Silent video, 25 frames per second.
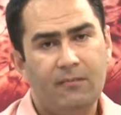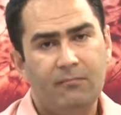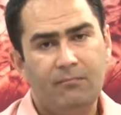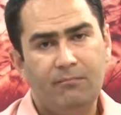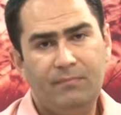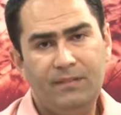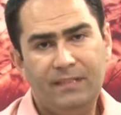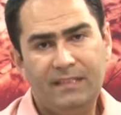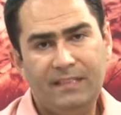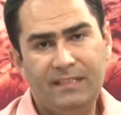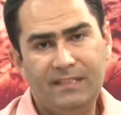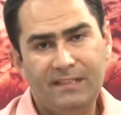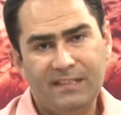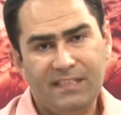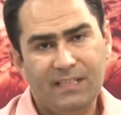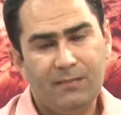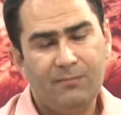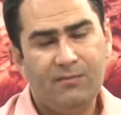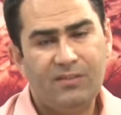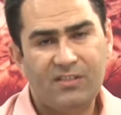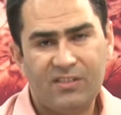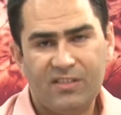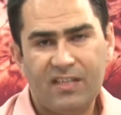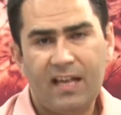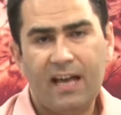Bildiğiniz gibi
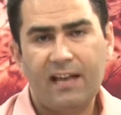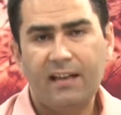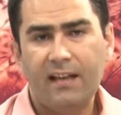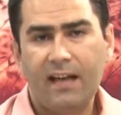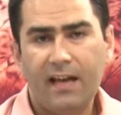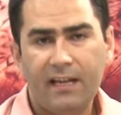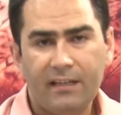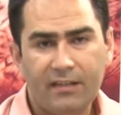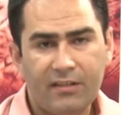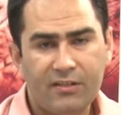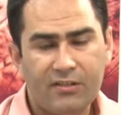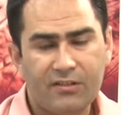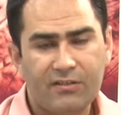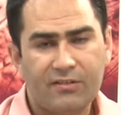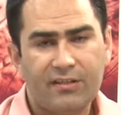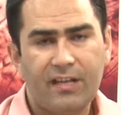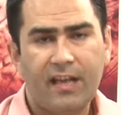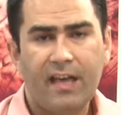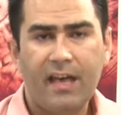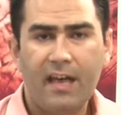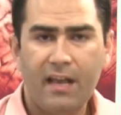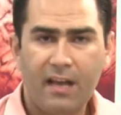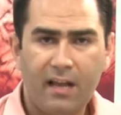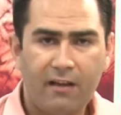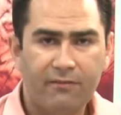Risale Ayracı'nda
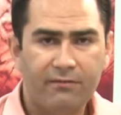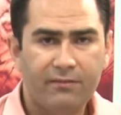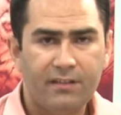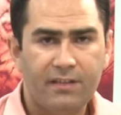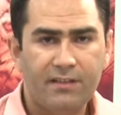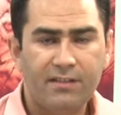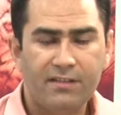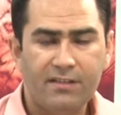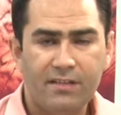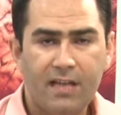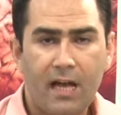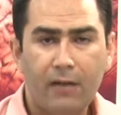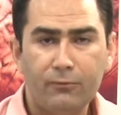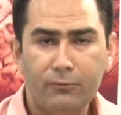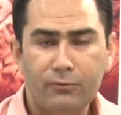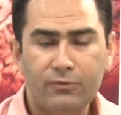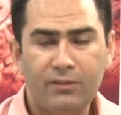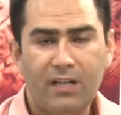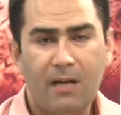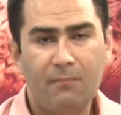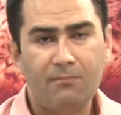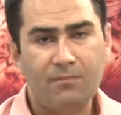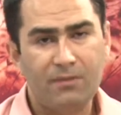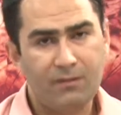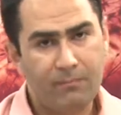her hafta Risale
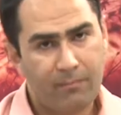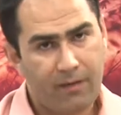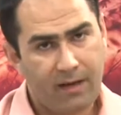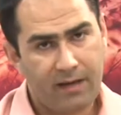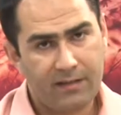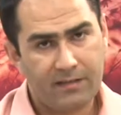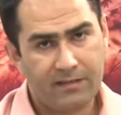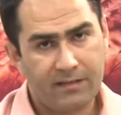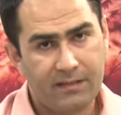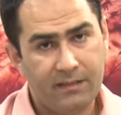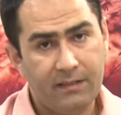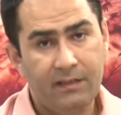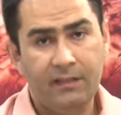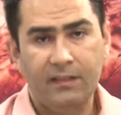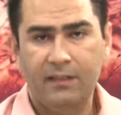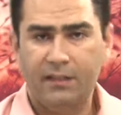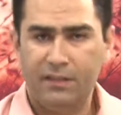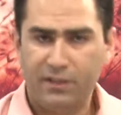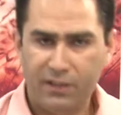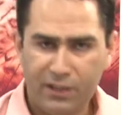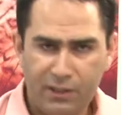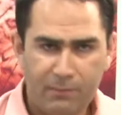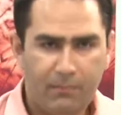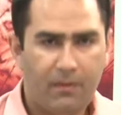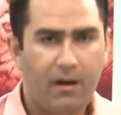Nur'dan bir bahsi,
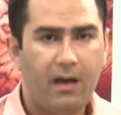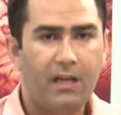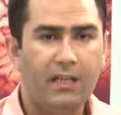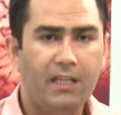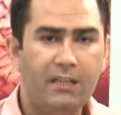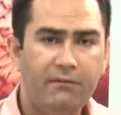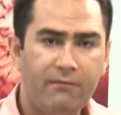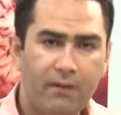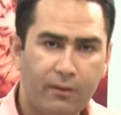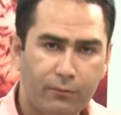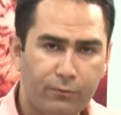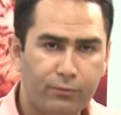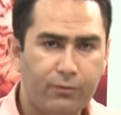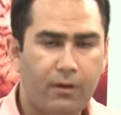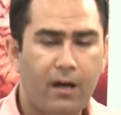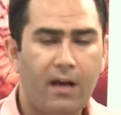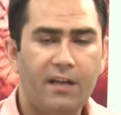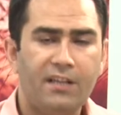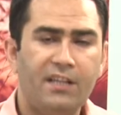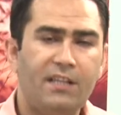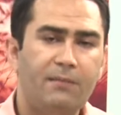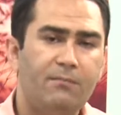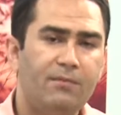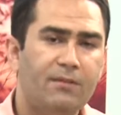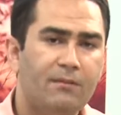imani ve
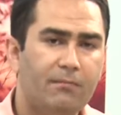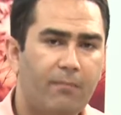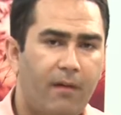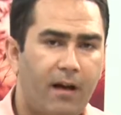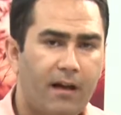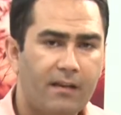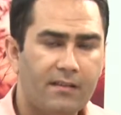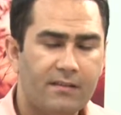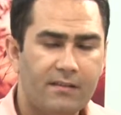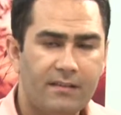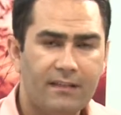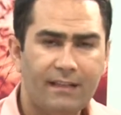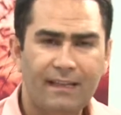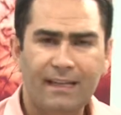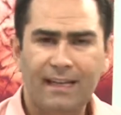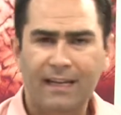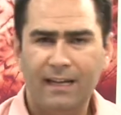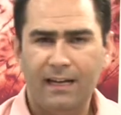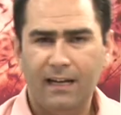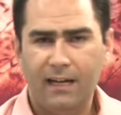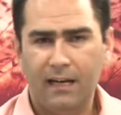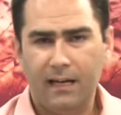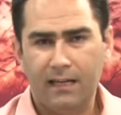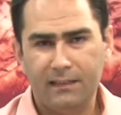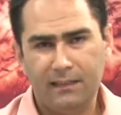Kur'ani bir bahsi
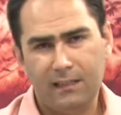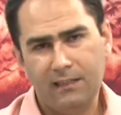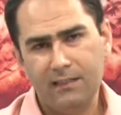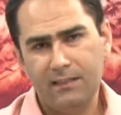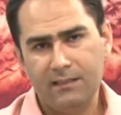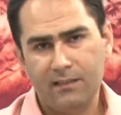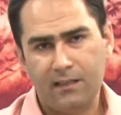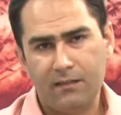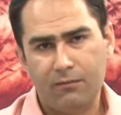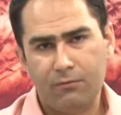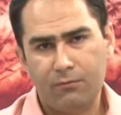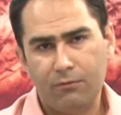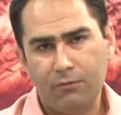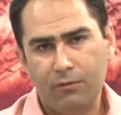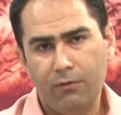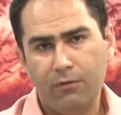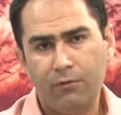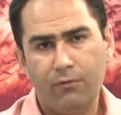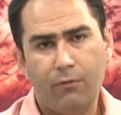analiz ediyor.